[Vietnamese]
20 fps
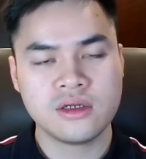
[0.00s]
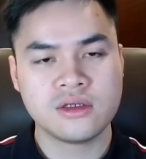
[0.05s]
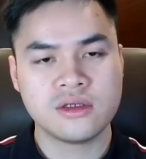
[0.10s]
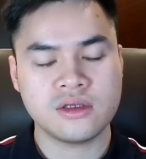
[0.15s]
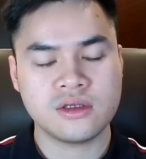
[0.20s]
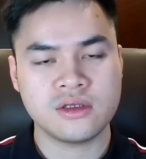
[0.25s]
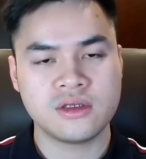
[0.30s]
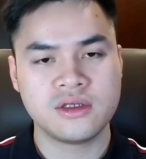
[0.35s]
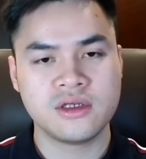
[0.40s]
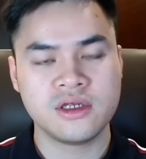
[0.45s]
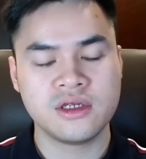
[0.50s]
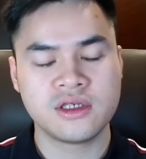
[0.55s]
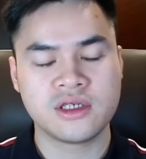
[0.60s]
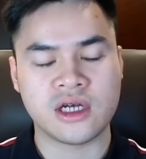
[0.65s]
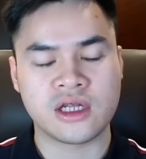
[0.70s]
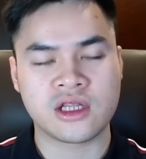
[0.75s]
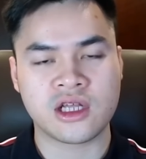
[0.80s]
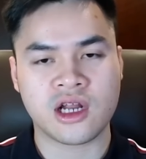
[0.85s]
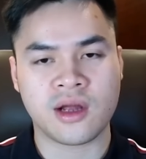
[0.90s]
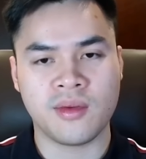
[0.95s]
Xin
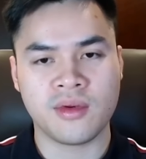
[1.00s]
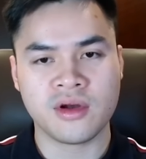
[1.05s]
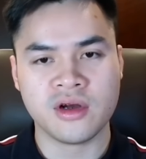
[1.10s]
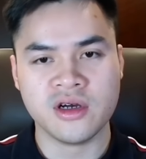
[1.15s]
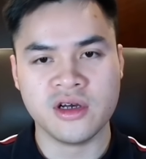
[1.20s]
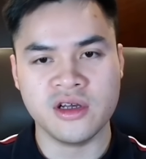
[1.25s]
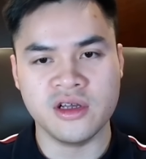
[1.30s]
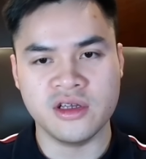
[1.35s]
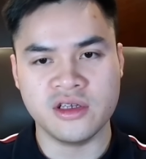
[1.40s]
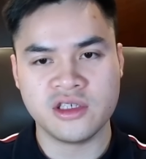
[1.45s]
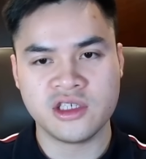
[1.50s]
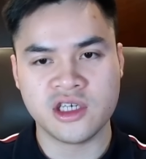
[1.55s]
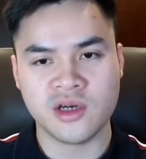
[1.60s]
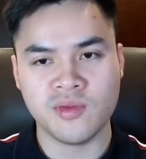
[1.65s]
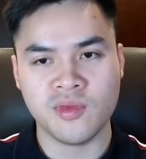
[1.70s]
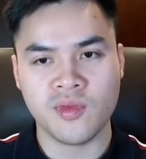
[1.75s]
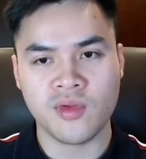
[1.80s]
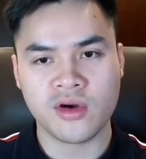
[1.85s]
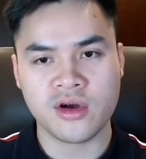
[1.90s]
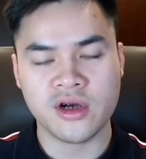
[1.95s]
chào tất cả mọi người, chào
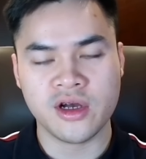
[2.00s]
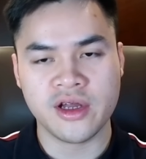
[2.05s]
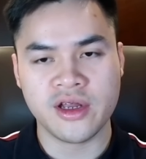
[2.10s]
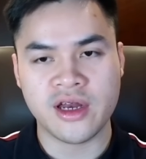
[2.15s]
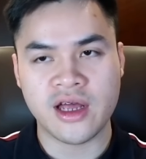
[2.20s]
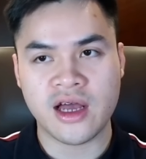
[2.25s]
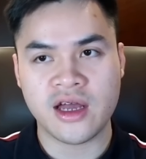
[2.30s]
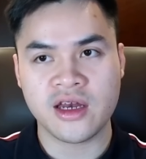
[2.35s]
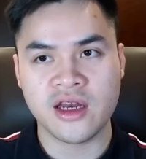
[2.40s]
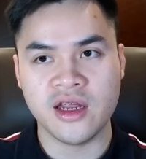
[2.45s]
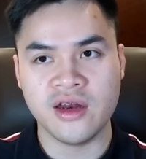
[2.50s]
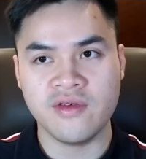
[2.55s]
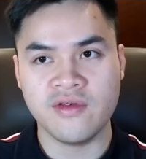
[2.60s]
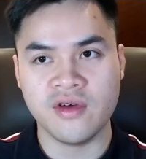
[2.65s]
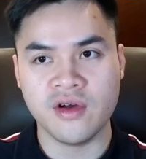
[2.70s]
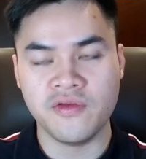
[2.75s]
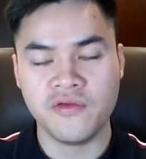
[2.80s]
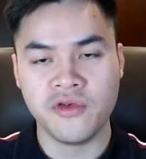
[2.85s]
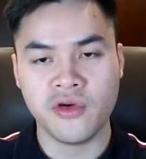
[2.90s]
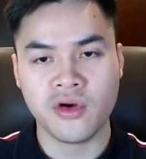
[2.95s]
mừng mọi người đã đến
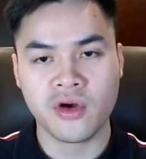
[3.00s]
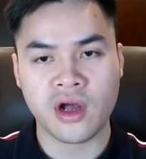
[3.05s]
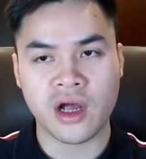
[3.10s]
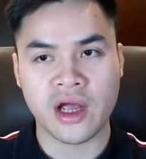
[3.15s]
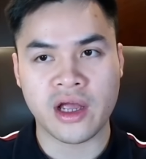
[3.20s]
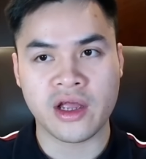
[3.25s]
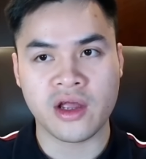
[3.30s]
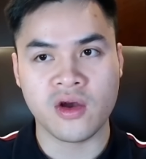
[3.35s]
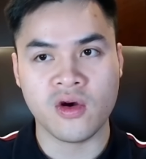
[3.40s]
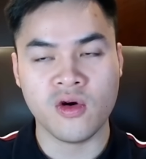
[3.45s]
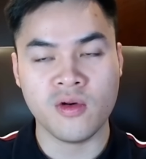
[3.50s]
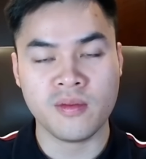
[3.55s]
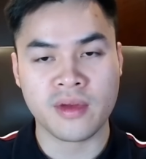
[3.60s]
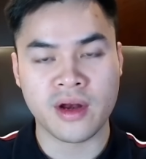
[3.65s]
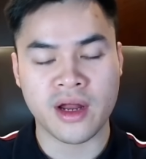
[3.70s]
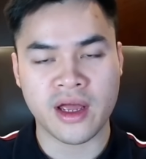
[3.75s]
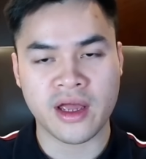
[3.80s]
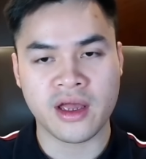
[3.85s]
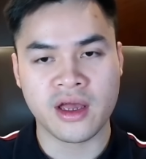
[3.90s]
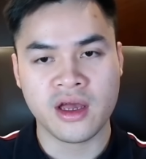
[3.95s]
với video ngày hôm
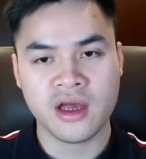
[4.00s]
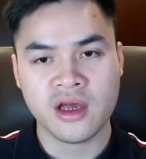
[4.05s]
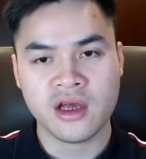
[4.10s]
nay.